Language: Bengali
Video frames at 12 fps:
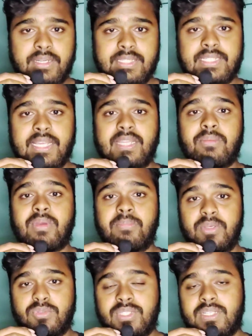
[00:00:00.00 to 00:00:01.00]
ডিজাইনিং বা
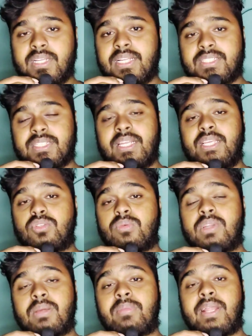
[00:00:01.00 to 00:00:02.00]
মিউজিক ডিরেকশন এই
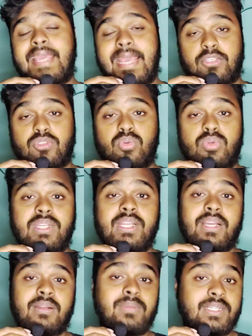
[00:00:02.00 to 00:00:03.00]
ছবিটা প্রায় একশো কোটি
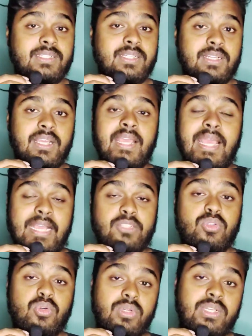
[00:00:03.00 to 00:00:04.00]
টাকার বাজেট
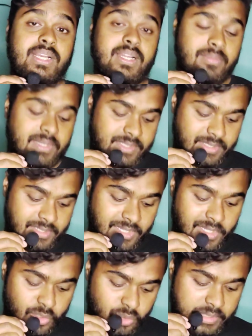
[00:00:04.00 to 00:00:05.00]
একশো কোটি টাকার বাজেট
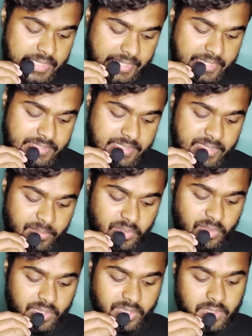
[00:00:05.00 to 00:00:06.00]
তো দেখার যে
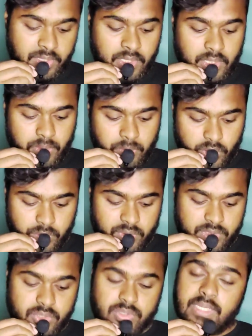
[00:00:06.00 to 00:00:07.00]
কেমন হয়
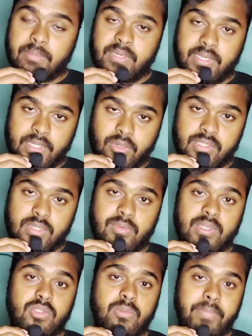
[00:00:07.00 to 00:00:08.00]
পরবর্তী যদি আপডেট নিয়ে কথা
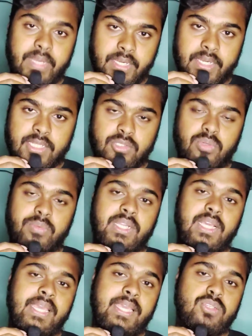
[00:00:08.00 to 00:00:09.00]
বলি তো মেন্টাল
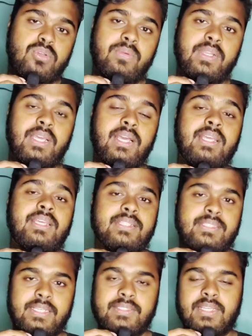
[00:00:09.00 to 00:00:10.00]
ছবিটা এই ছবিটা
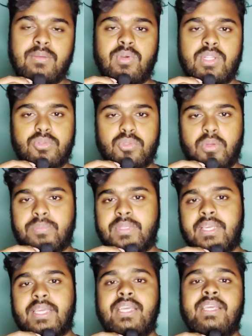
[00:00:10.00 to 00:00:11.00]
সেন্সার বোর্ডের তরফ
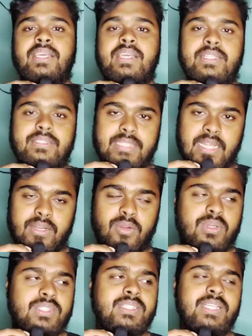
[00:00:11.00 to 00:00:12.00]
থেকে জানানো
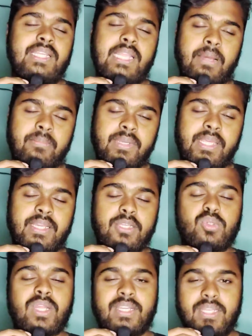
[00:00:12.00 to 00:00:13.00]
হয়েছে যে এই নাম নিয়ে
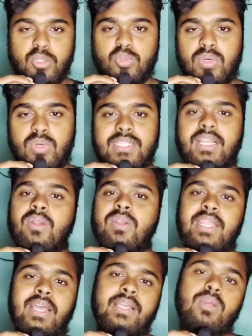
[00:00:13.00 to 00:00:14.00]
কিছু একটা ইস্যু আছে কারণ
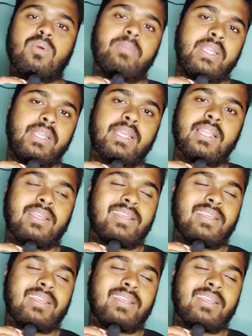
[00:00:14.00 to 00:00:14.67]
এর আগেও মেন্টাল